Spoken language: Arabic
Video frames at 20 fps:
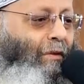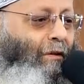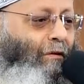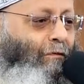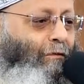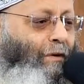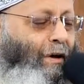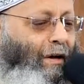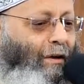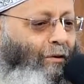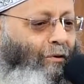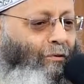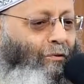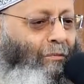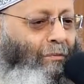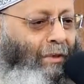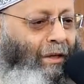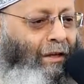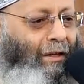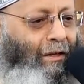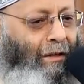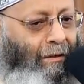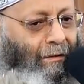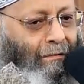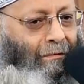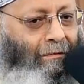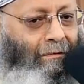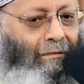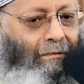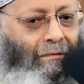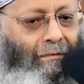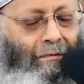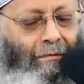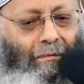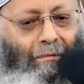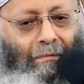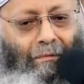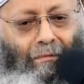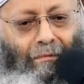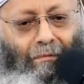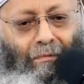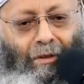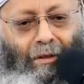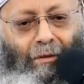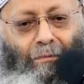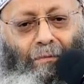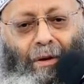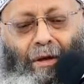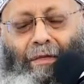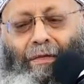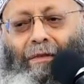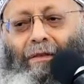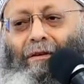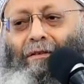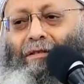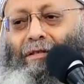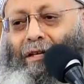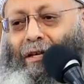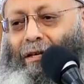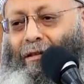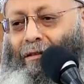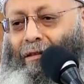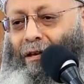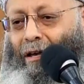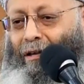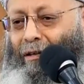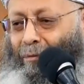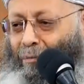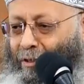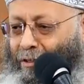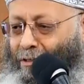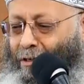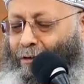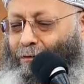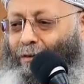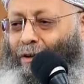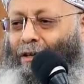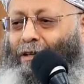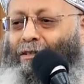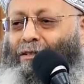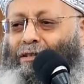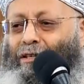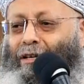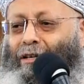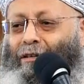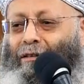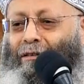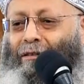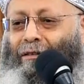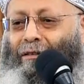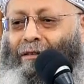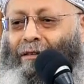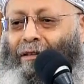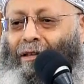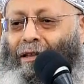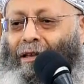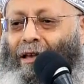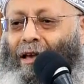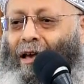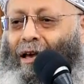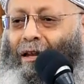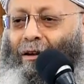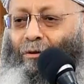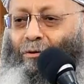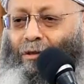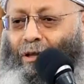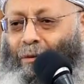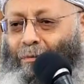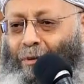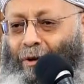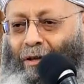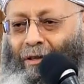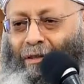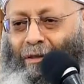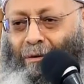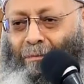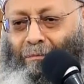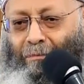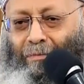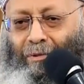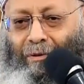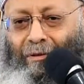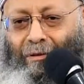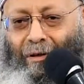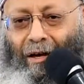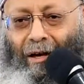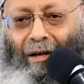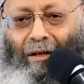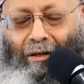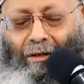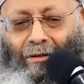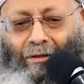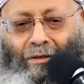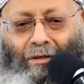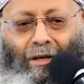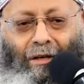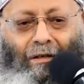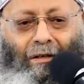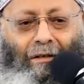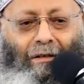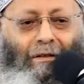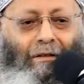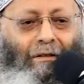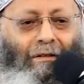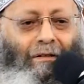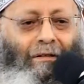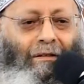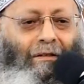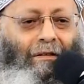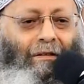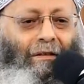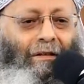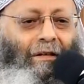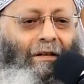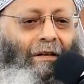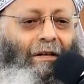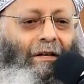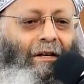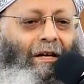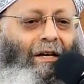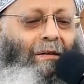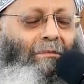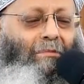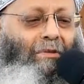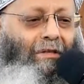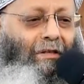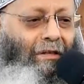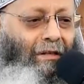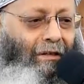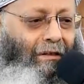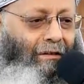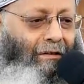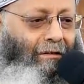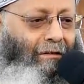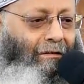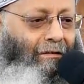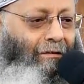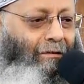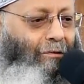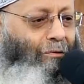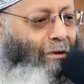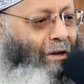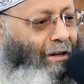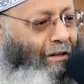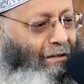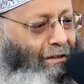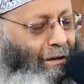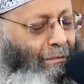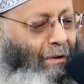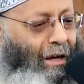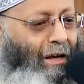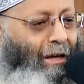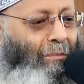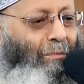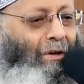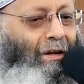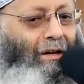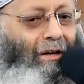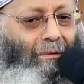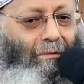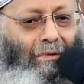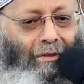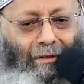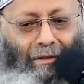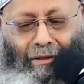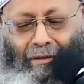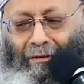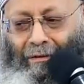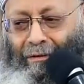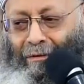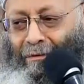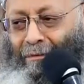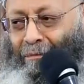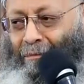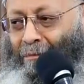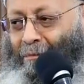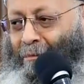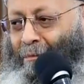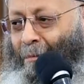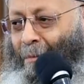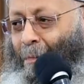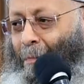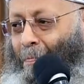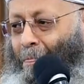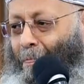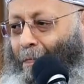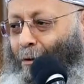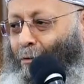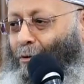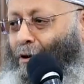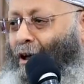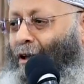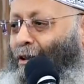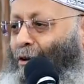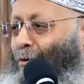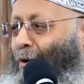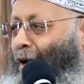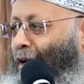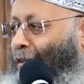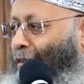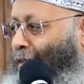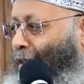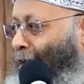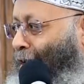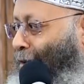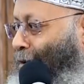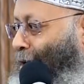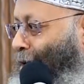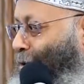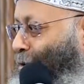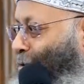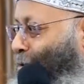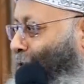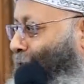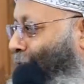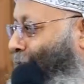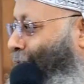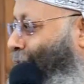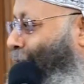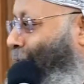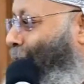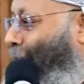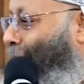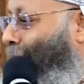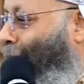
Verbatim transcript: فقال له مية مية بث زيت يعني مية صفيحة زيت قال له طب اكتب على الصك خمسين وانا سامحك بالخمسين وراح لواحد تاني قال له انت كم